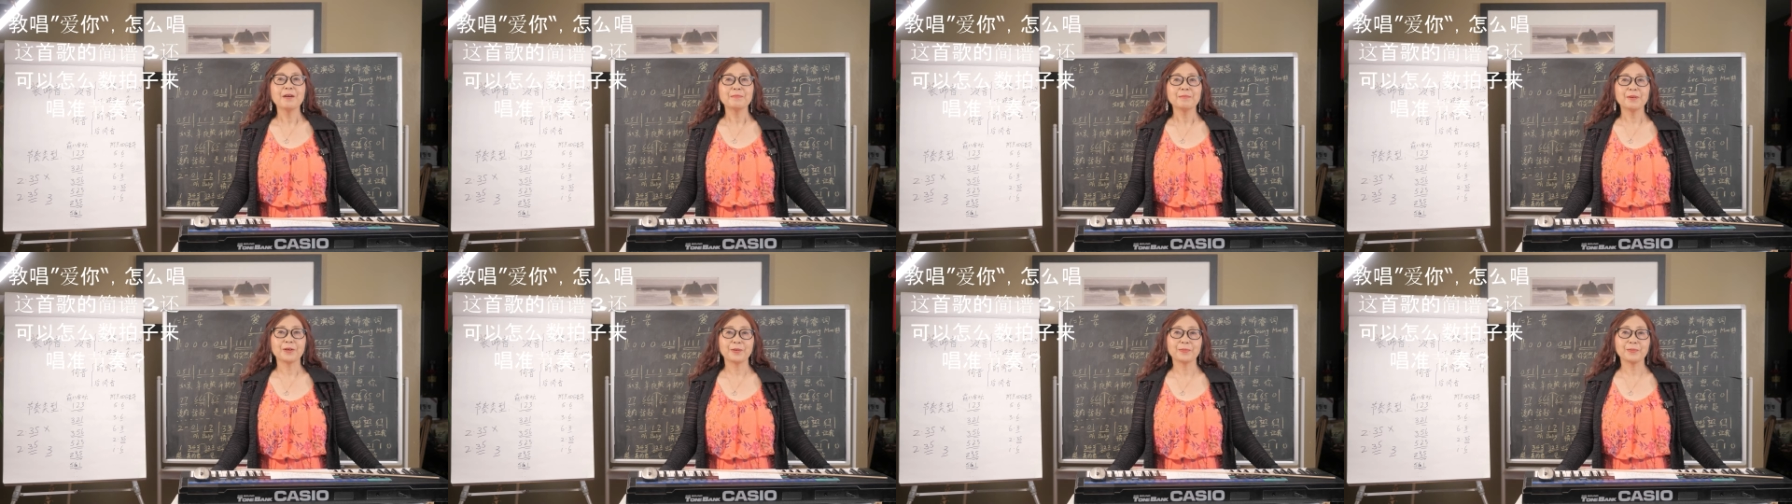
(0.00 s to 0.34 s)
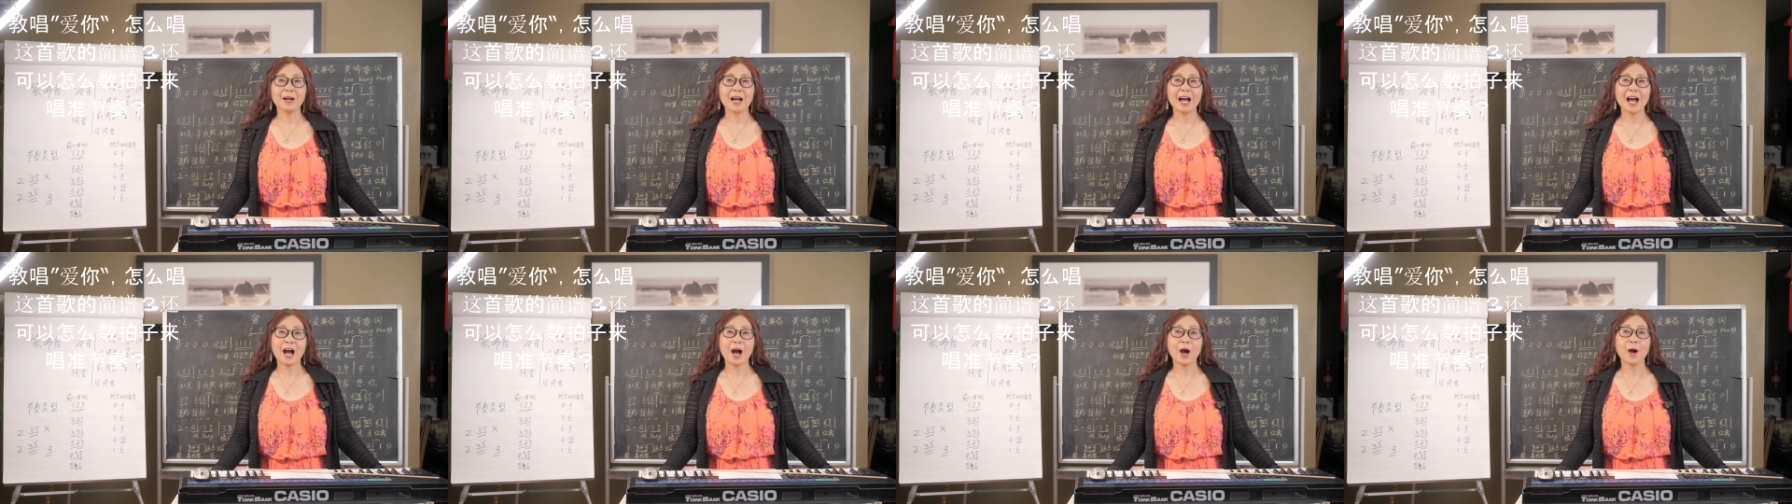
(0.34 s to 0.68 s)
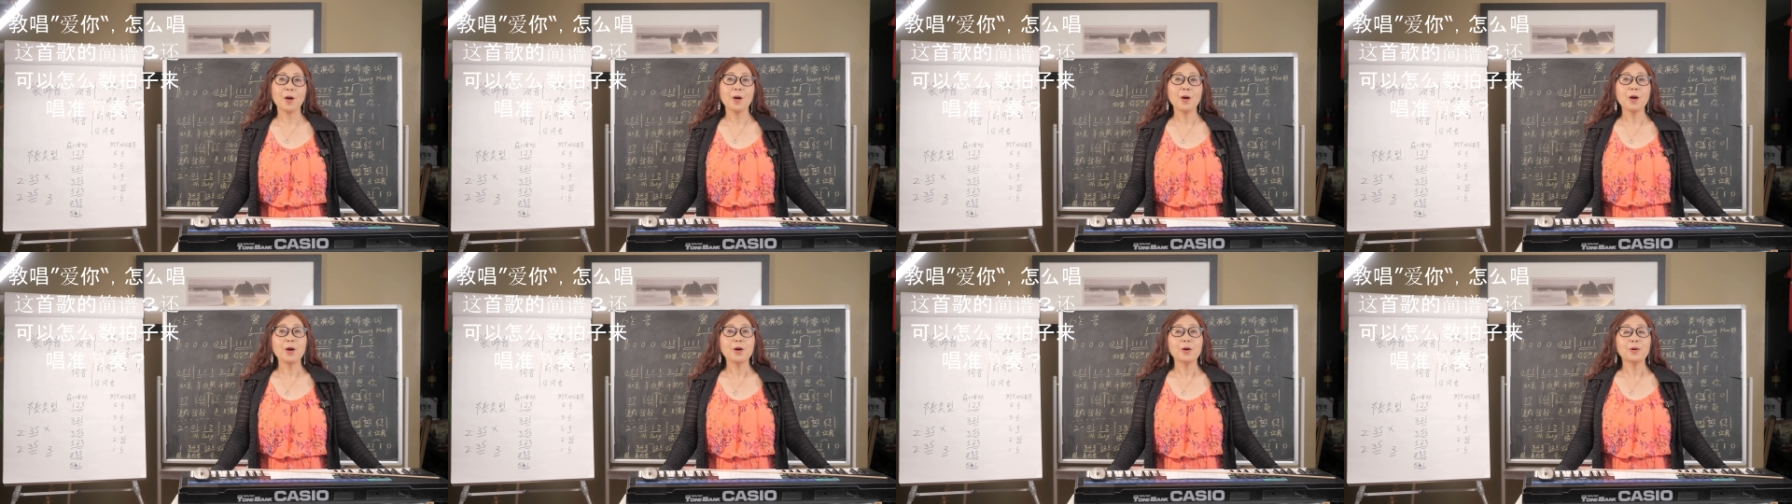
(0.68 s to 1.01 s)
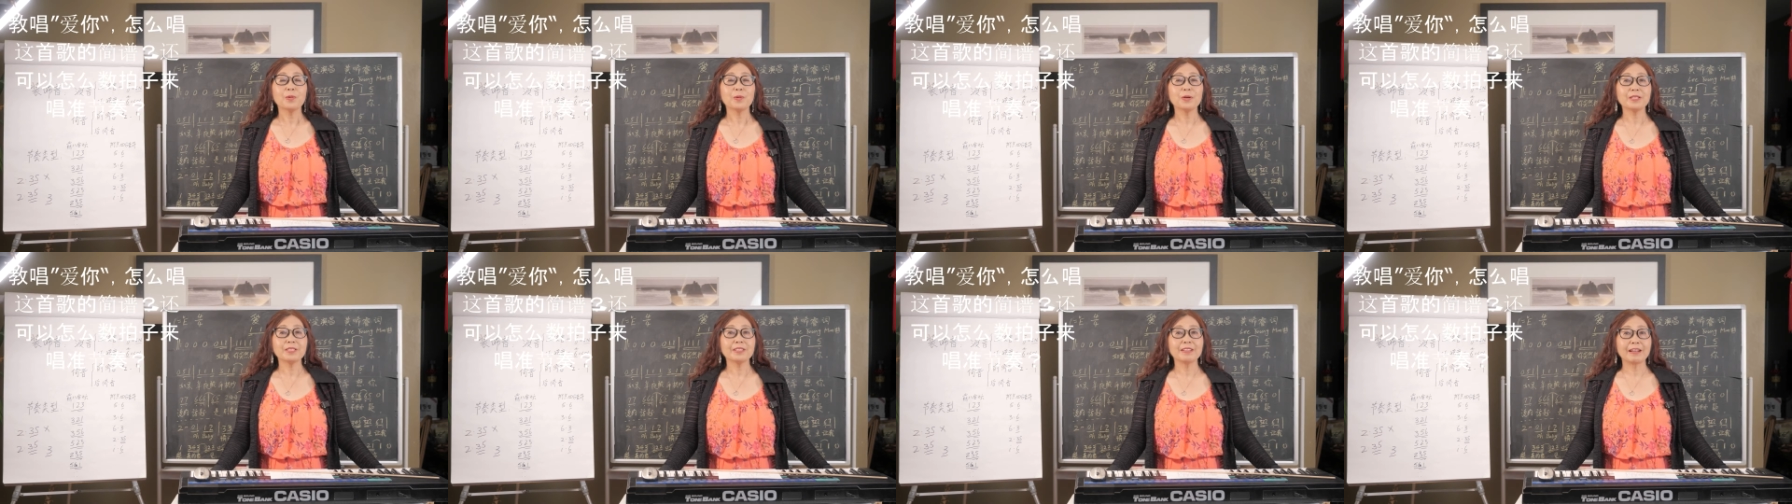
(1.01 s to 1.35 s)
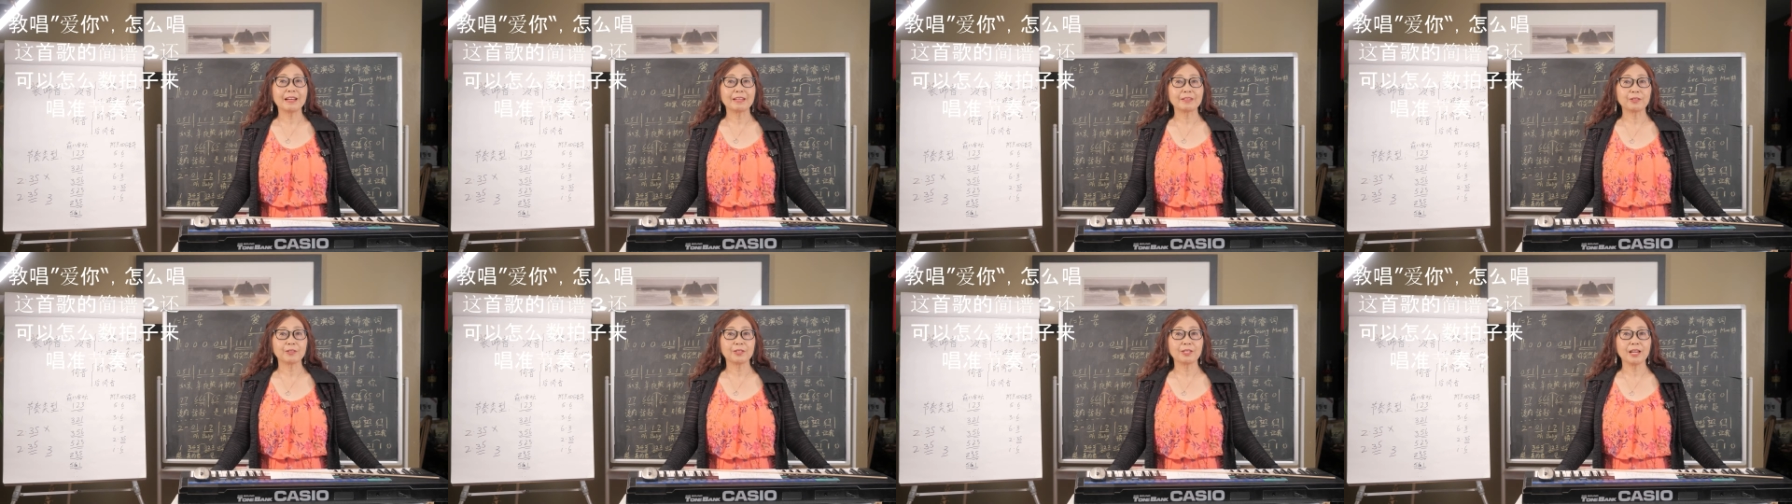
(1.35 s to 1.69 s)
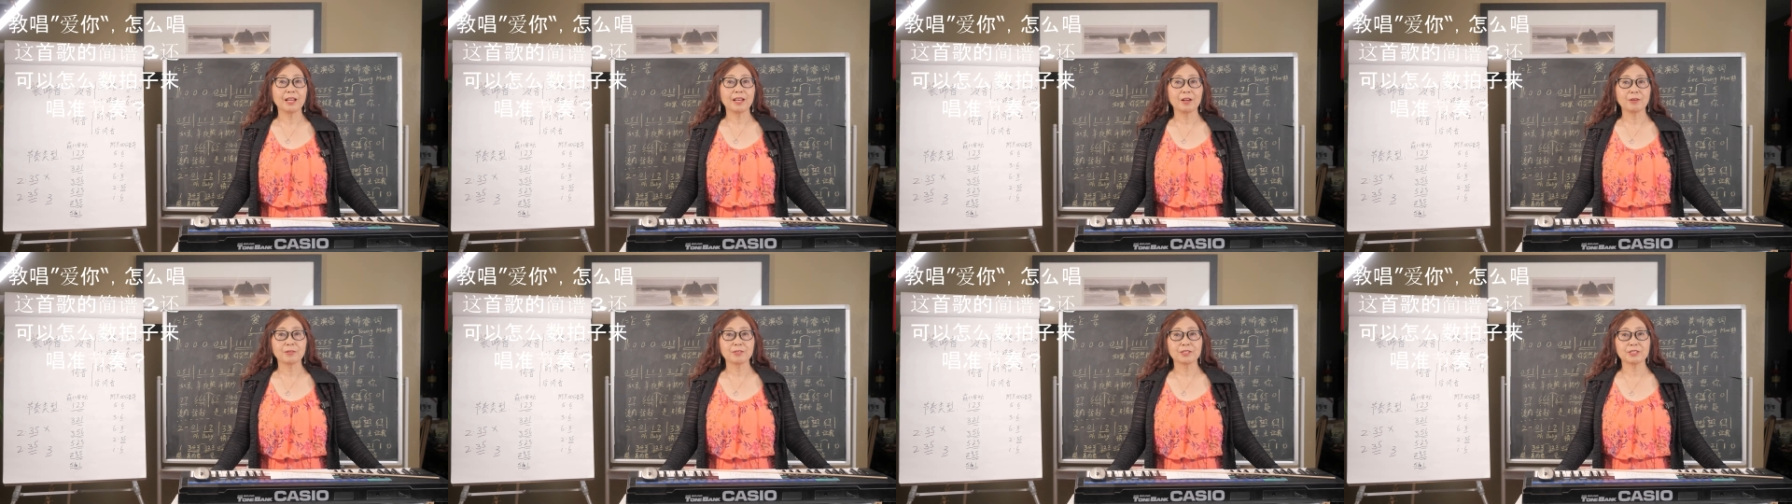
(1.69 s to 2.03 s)
朋友们好，欢迎你来到
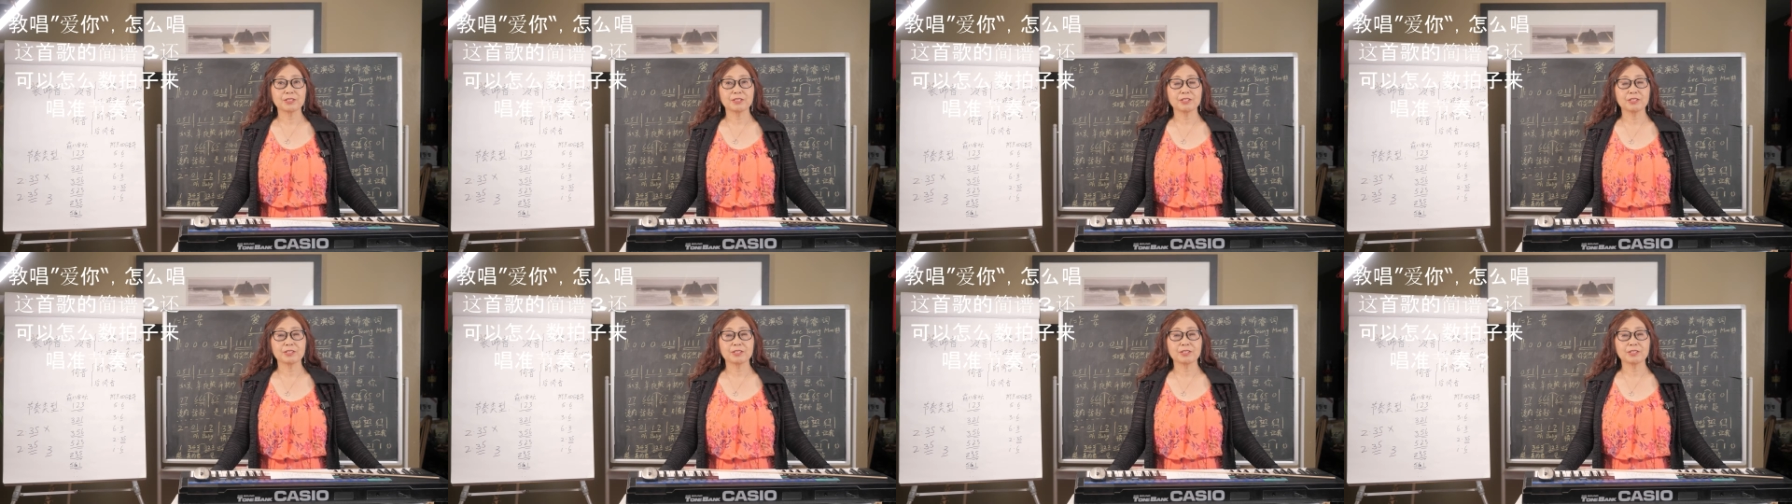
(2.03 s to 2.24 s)
燕老师